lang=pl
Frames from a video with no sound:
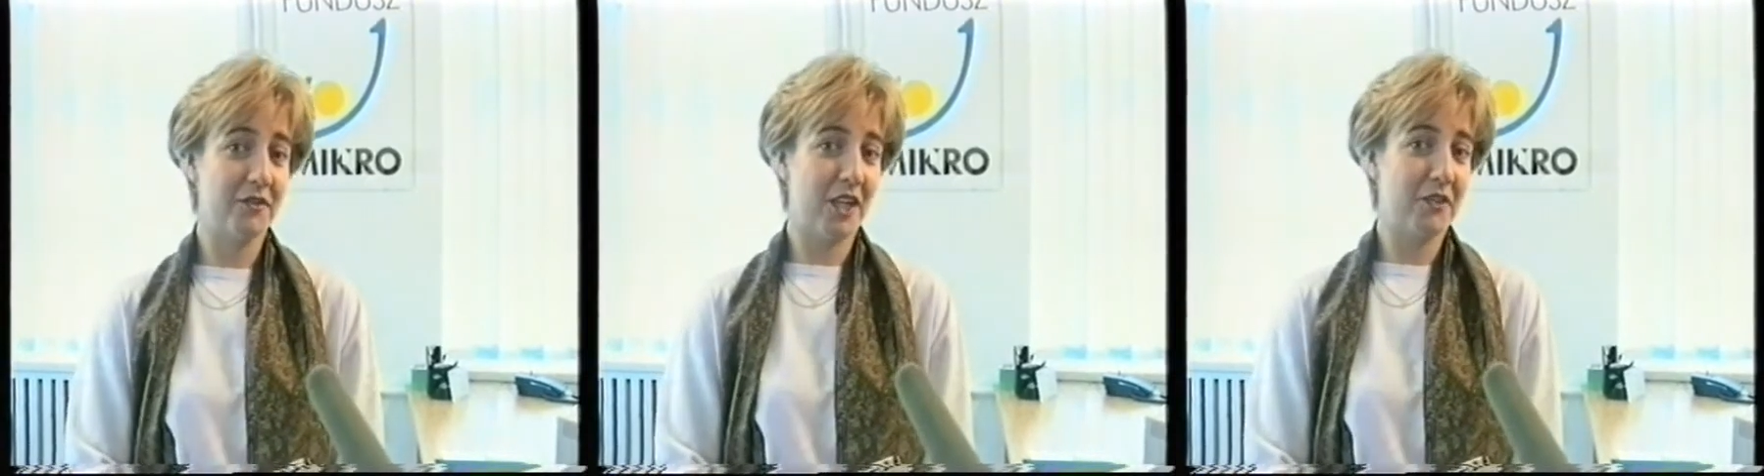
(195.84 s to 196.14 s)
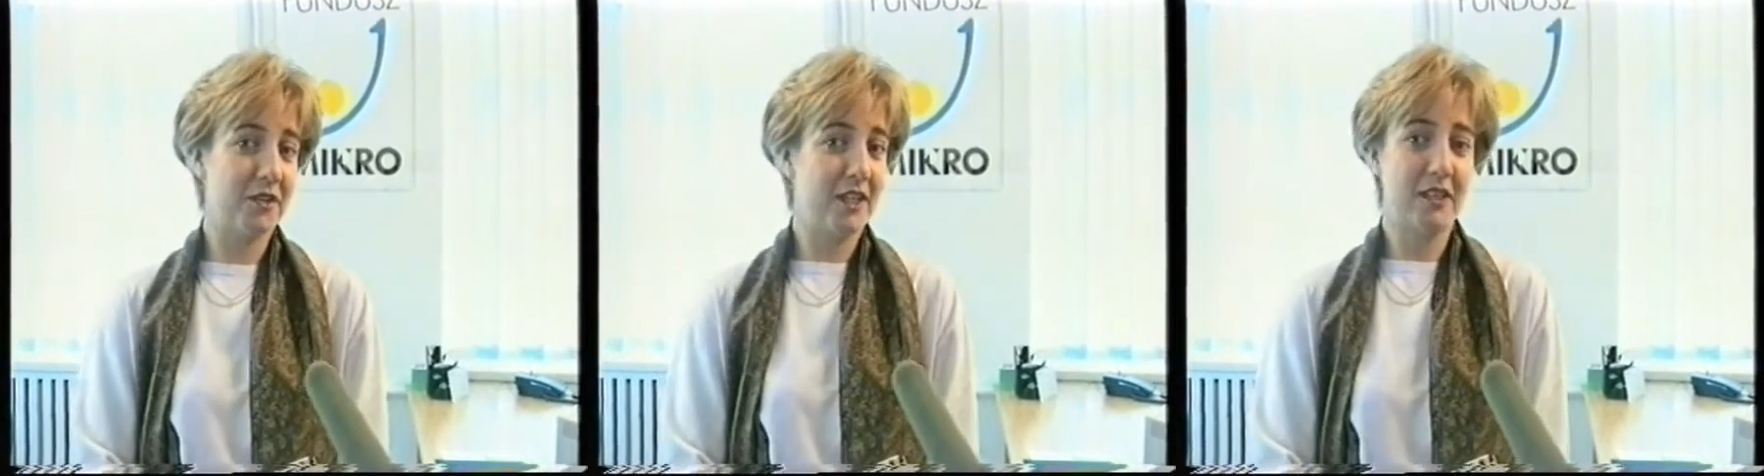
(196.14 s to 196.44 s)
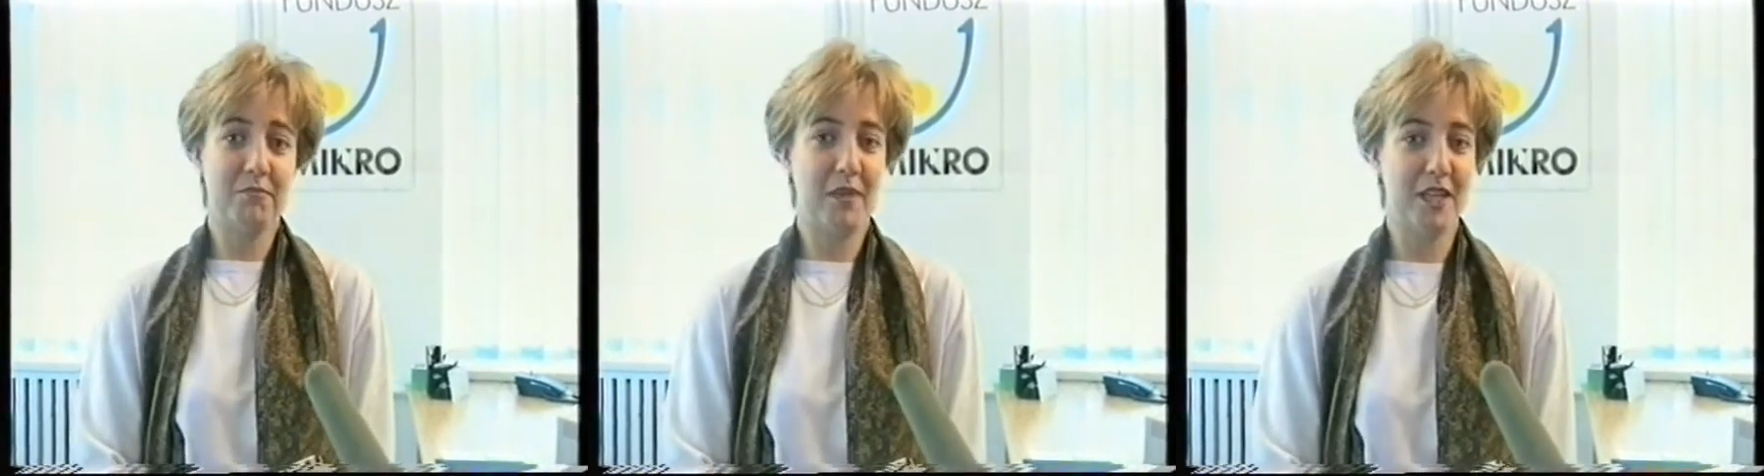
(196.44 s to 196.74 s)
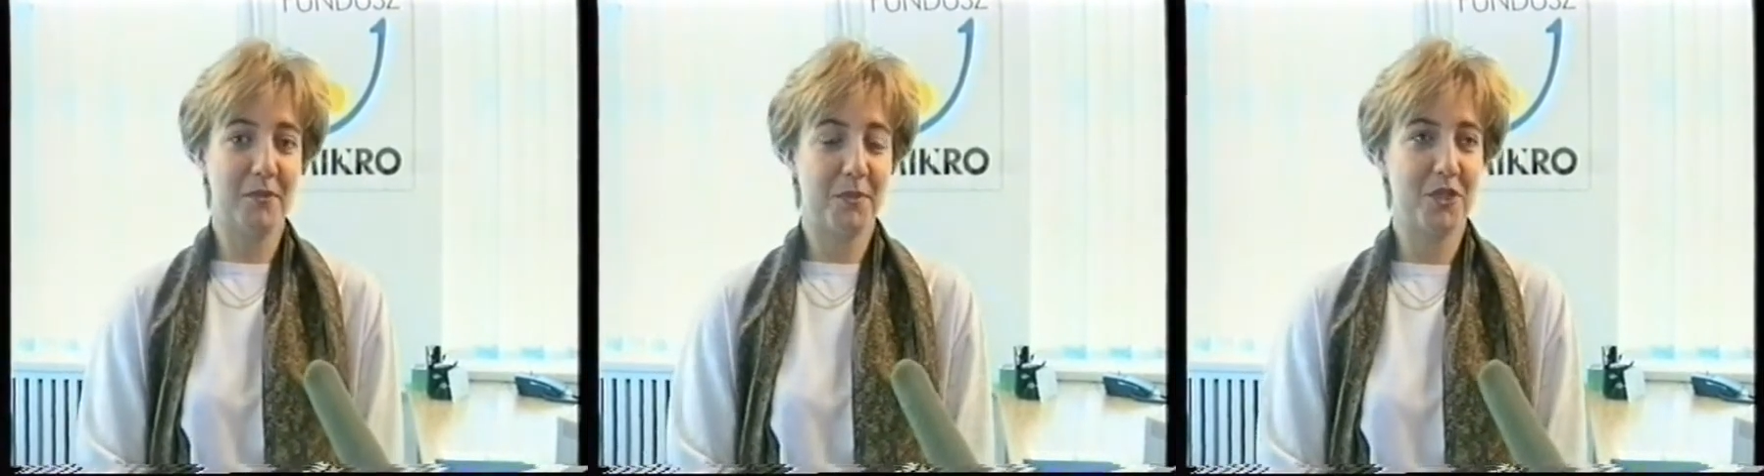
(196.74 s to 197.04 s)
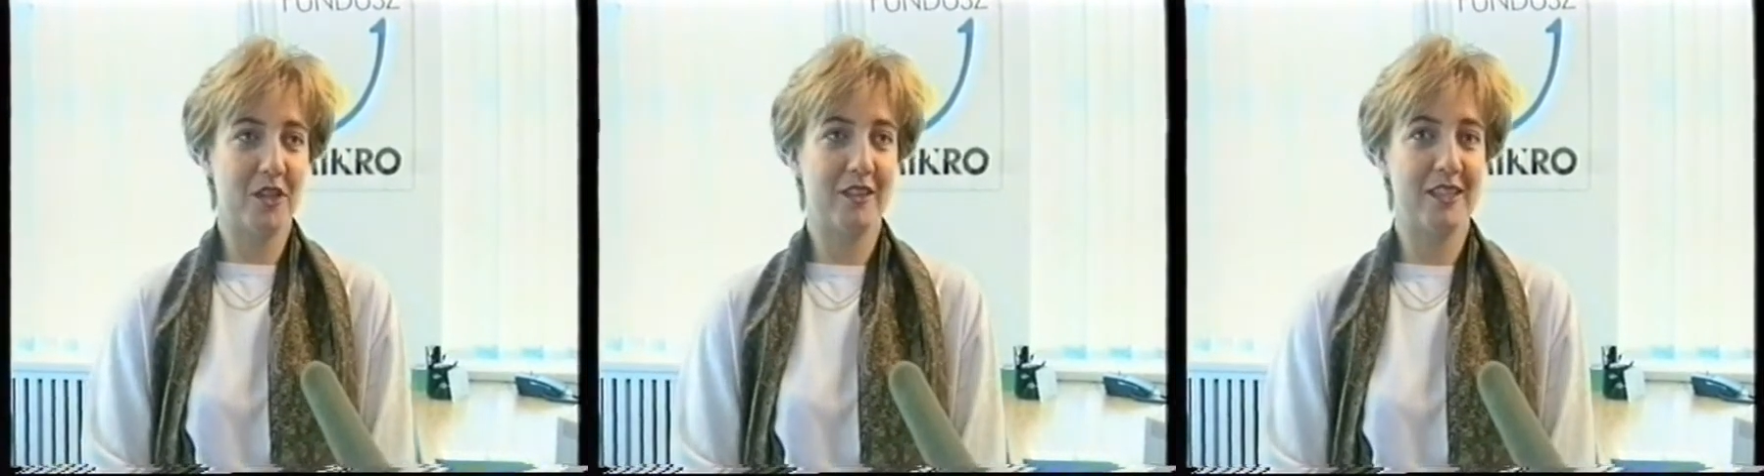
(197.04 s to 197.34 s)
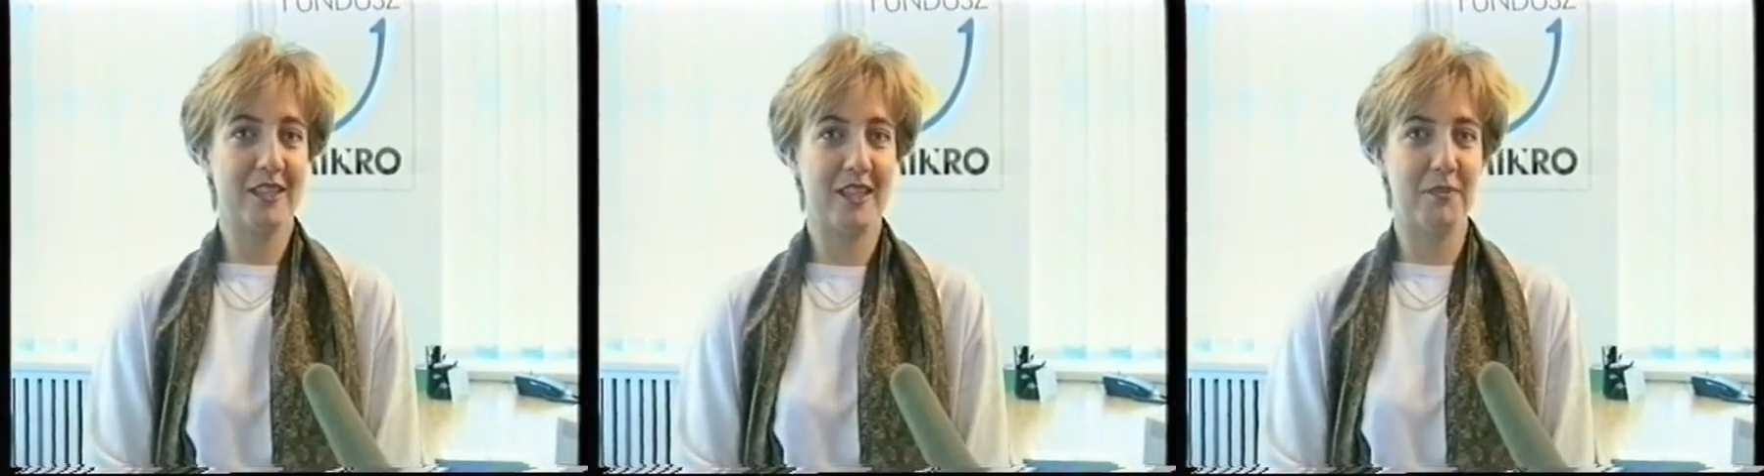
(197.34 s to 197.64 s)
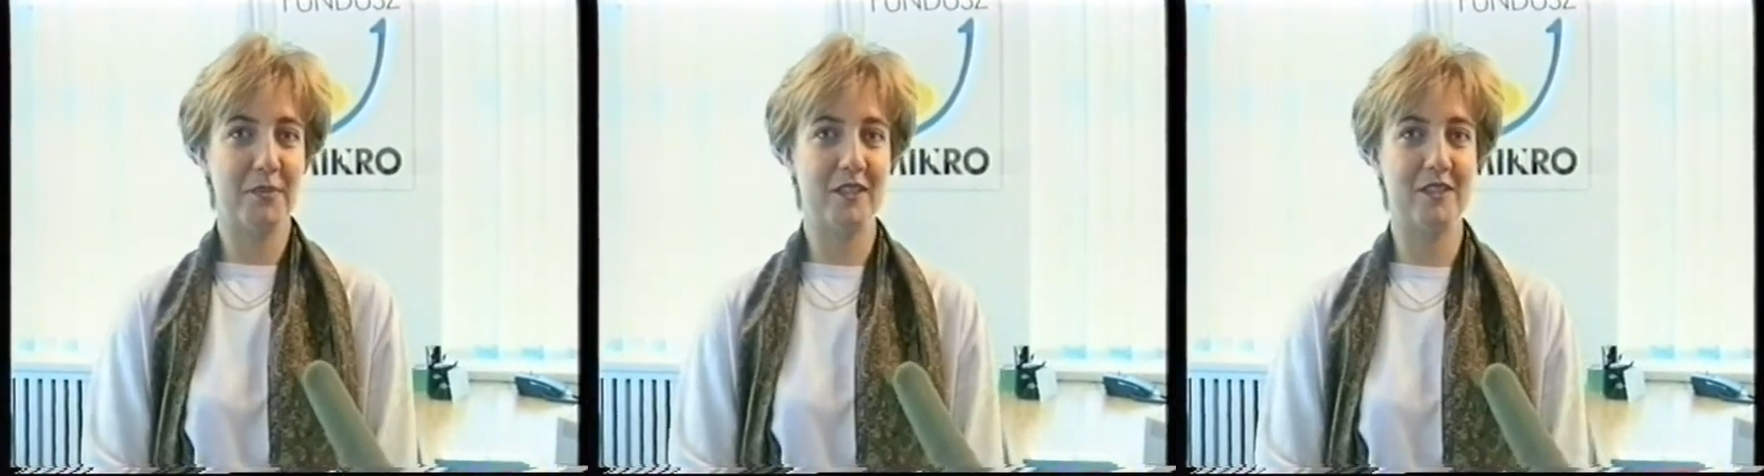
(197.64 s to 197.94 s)
i w tej chwili mają porządne
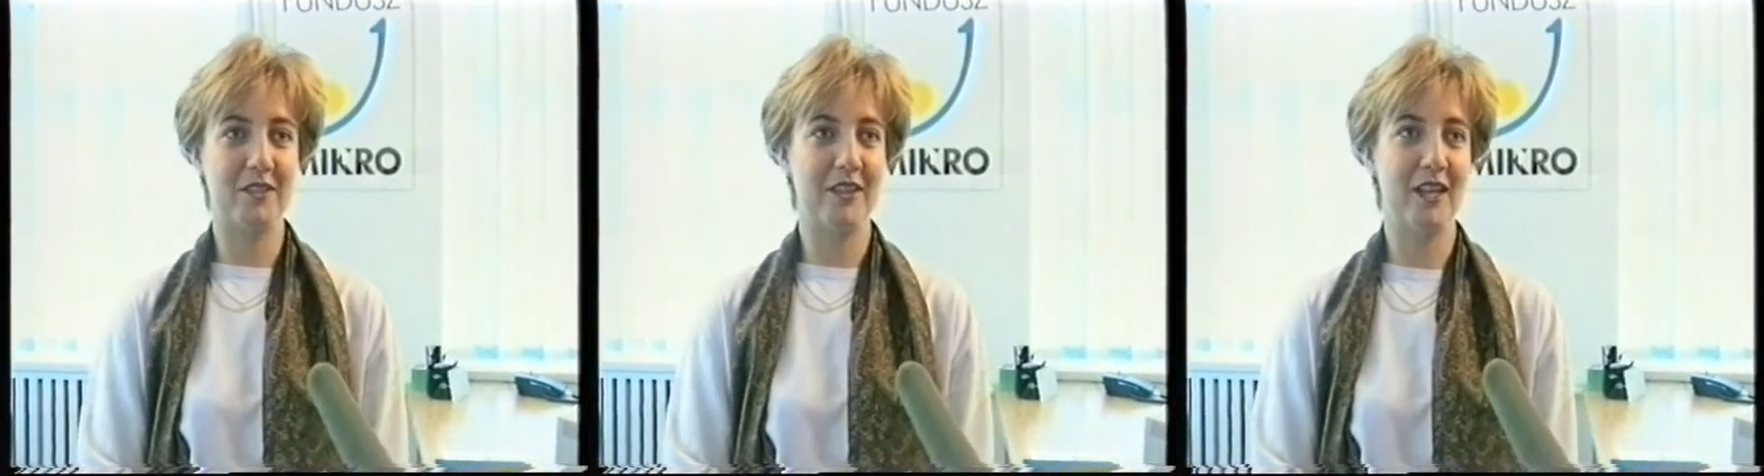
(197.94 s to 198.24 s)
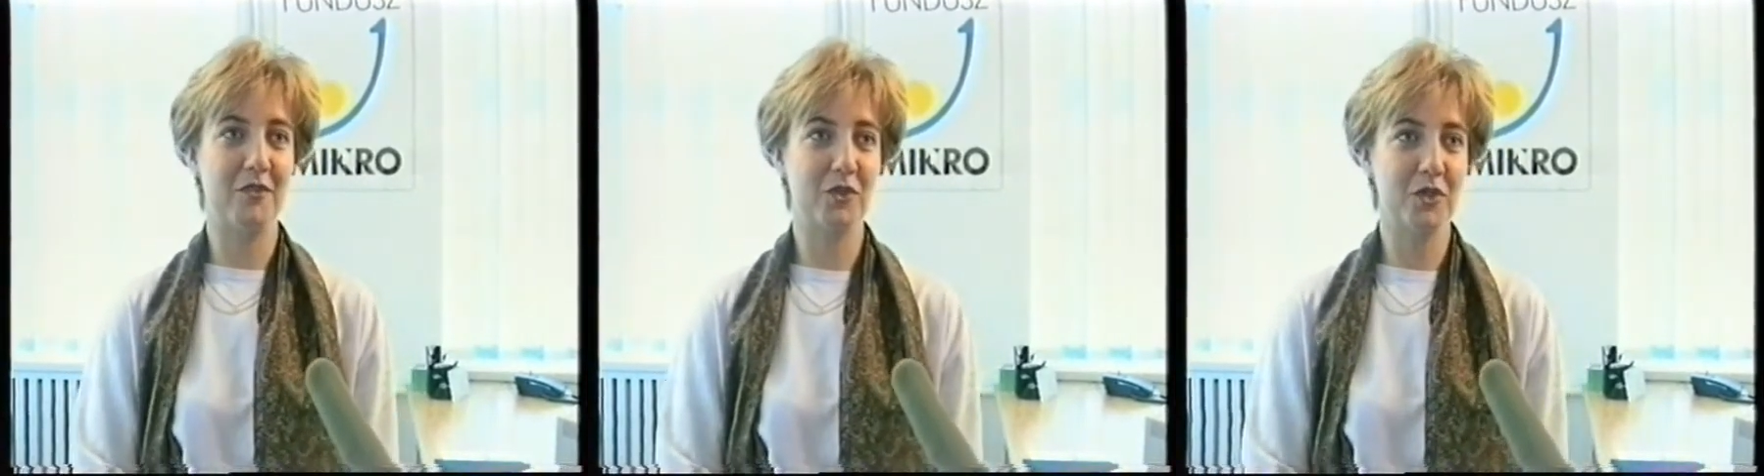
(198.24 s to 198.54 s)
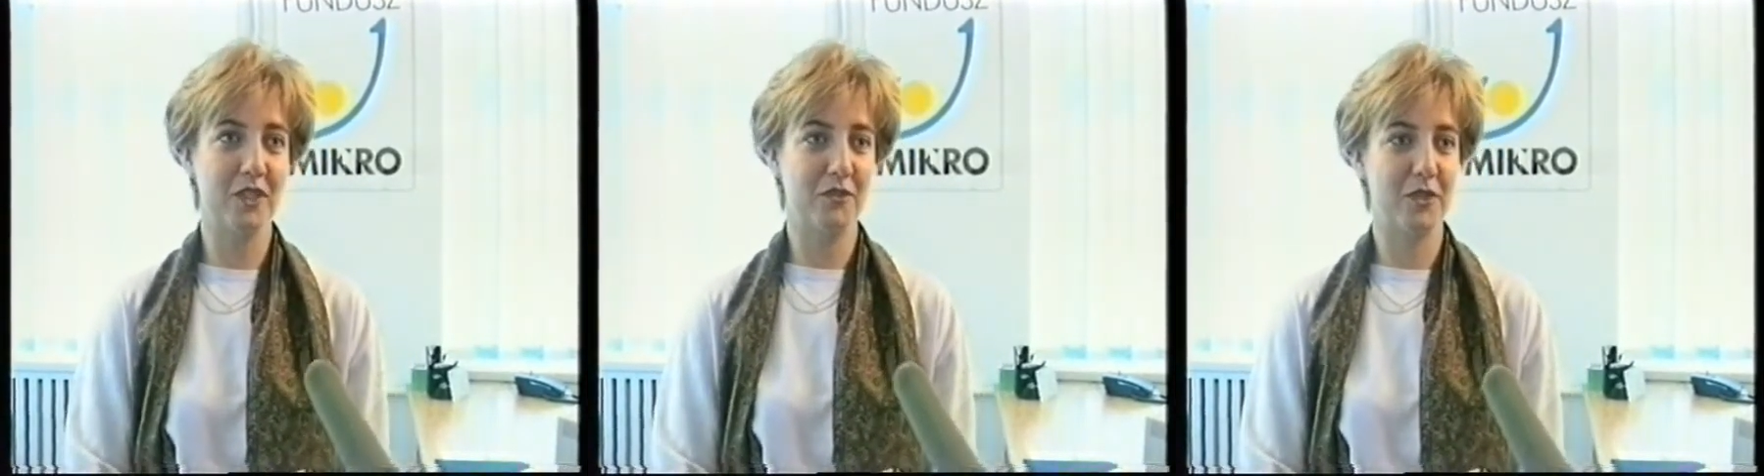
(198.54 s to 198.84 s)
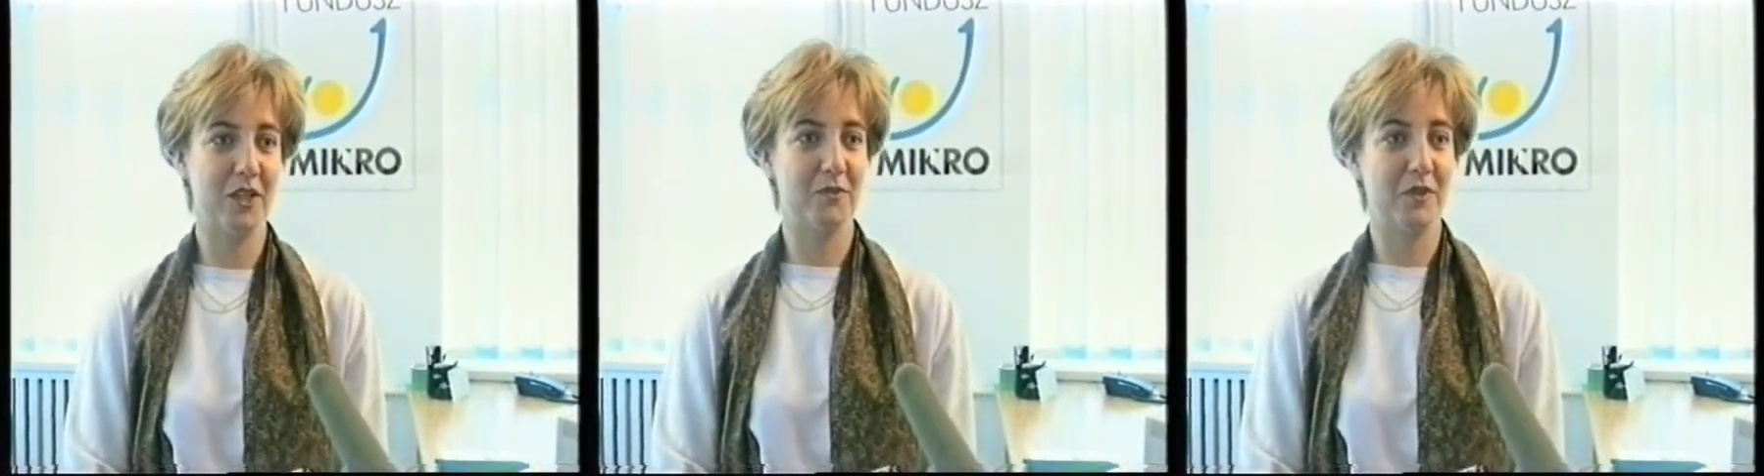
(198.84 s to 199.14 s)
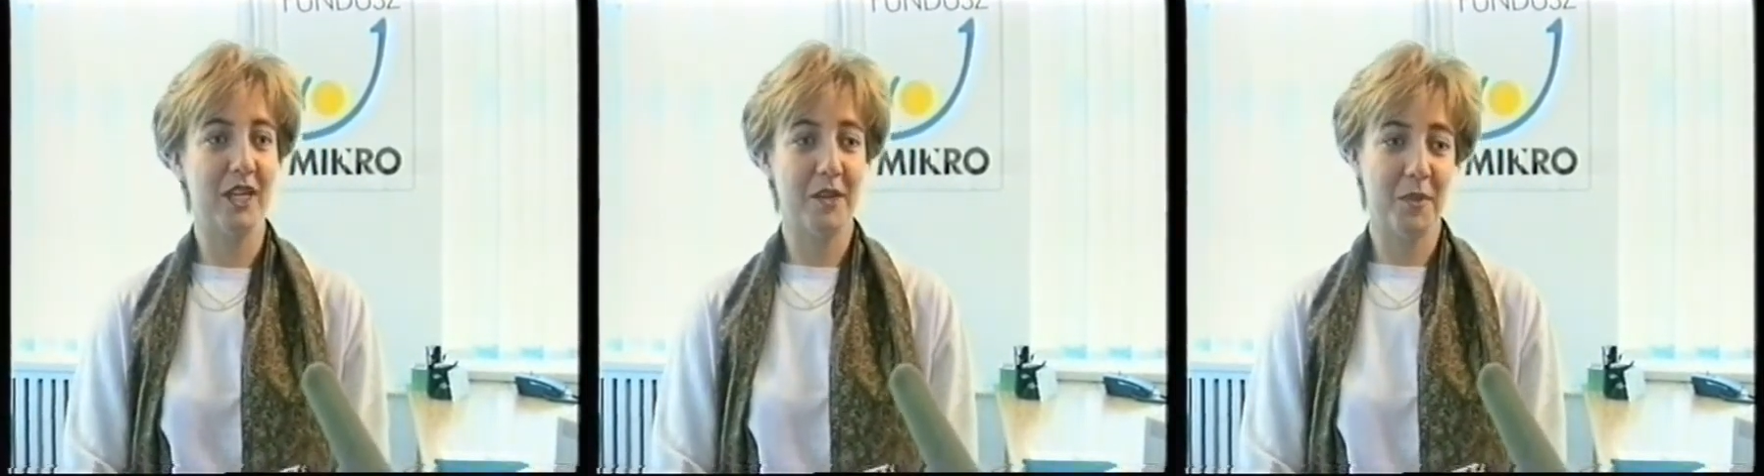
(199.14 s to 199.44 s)
sklepy, doskonale funkcjonują.